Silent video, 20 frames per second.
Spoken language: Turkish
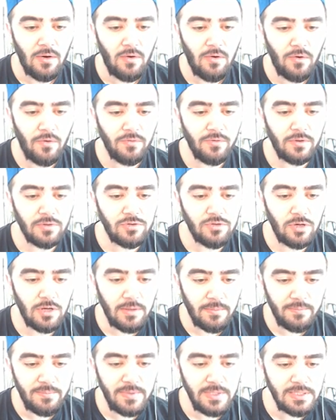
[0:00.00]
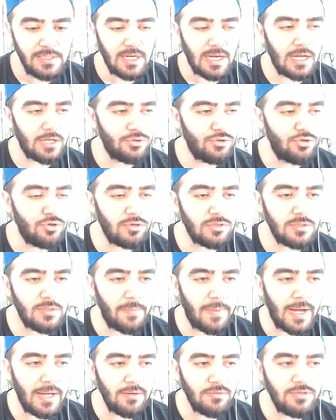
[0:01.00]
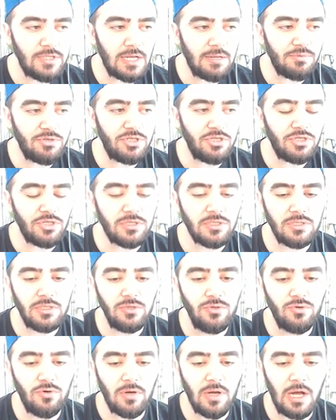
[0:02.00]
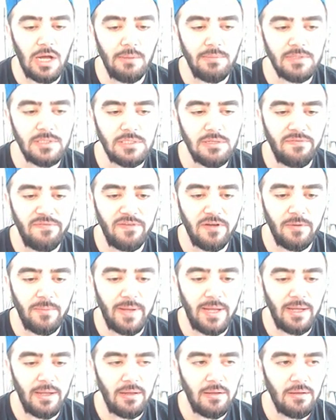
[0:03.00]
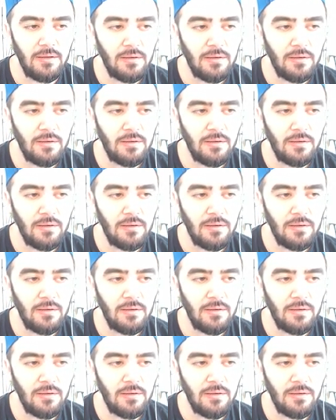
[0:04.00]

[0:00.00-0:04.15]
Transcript: Ondan sonra biz de açıyoruz da bari güzel bir şey çıksın. Yok abi sıfır be.